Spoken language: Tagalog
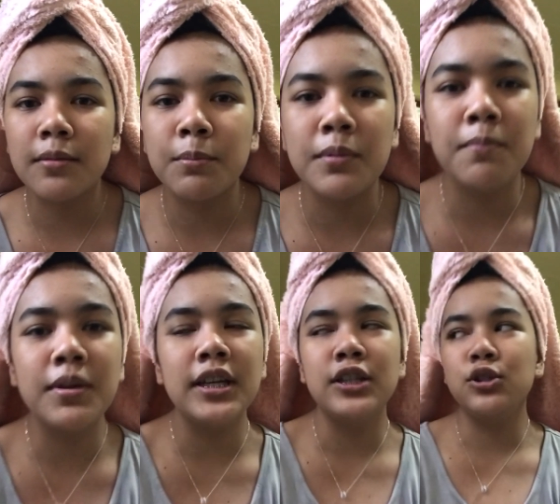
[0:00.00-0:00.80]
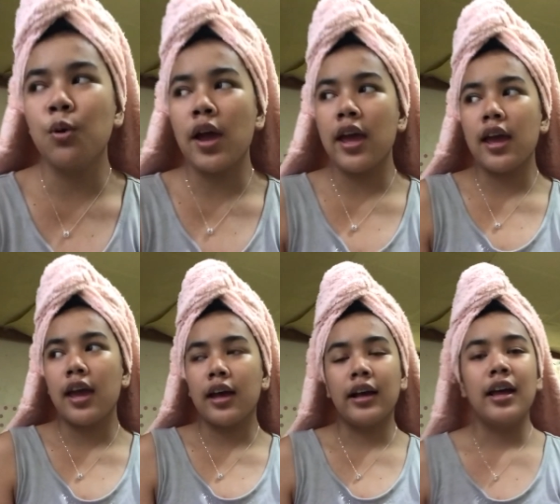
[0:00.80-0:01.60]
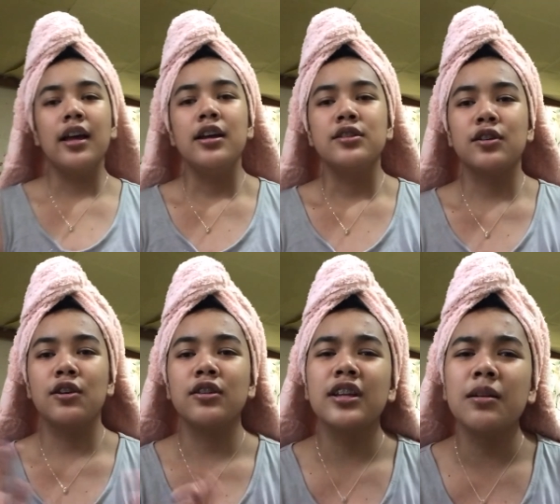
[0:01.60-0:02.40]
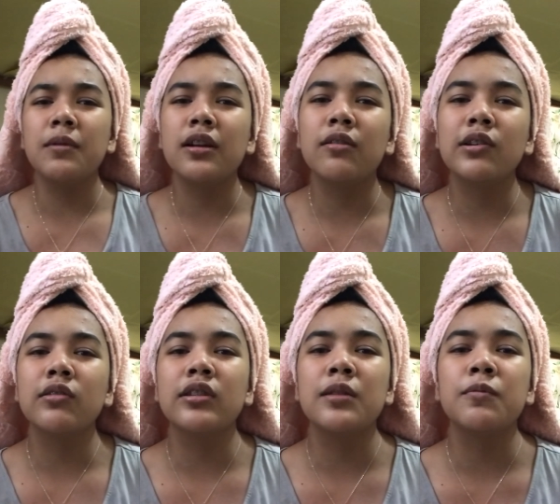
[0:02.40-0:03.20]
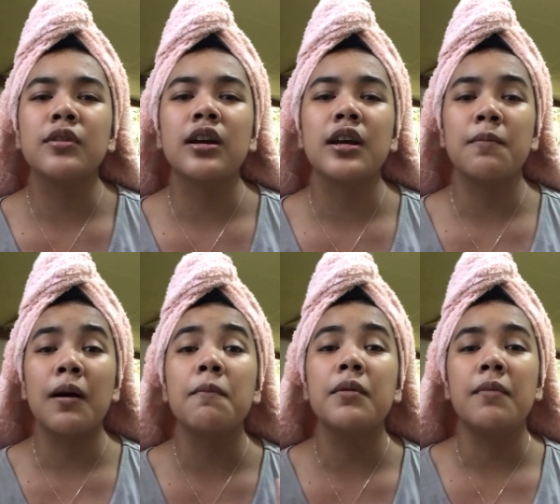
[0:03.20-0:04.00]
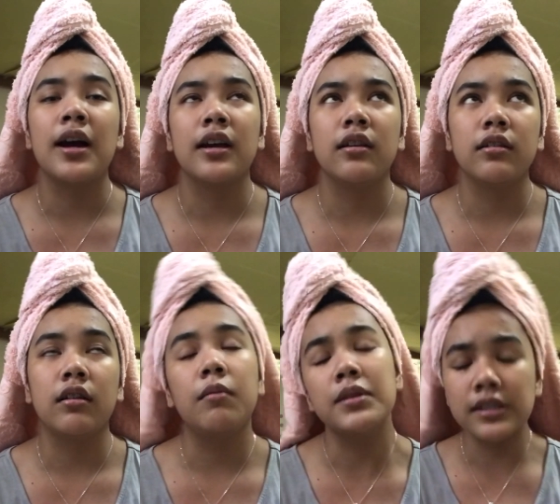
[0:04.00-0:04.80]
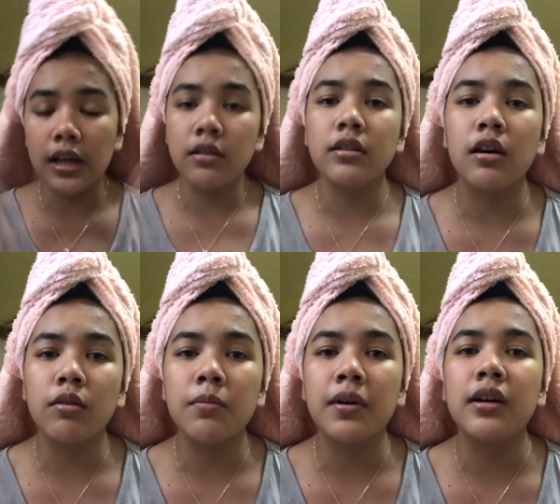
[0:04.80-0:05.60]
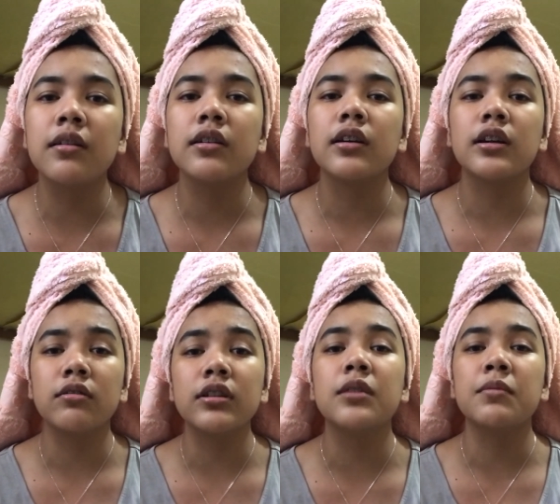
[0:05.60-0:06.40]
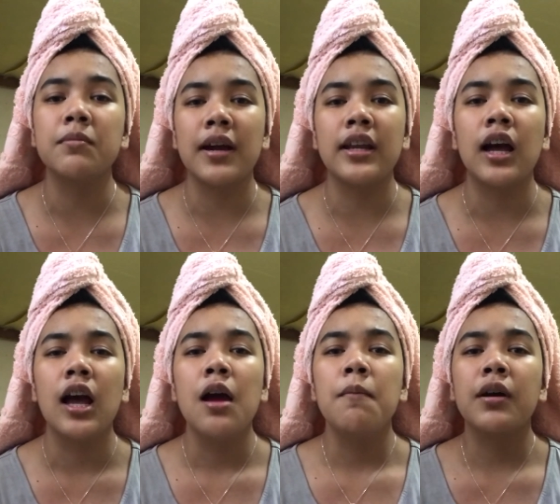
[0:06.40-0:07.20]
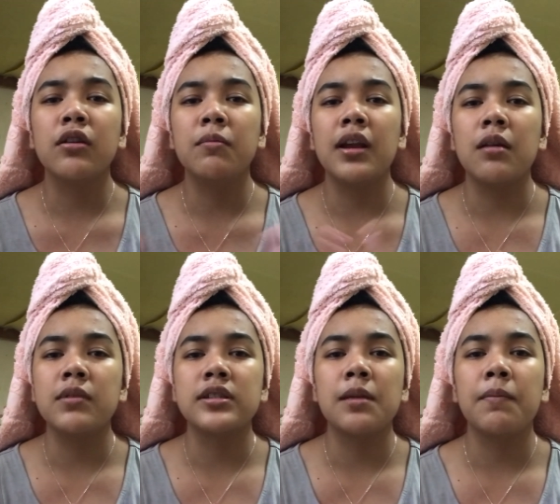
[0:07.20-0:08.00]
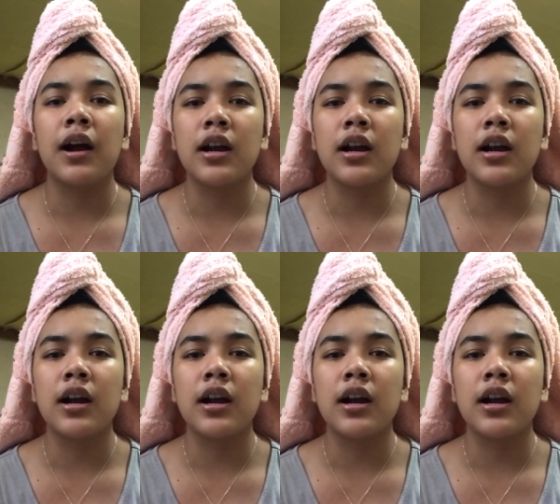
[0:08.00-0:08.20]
nagbibidyo eh. So, yun, di naman ako yung tipo ng ibang babae. Ah, basta, ayun, di ako ibang katulad ng babae na pag lumalabas, eh,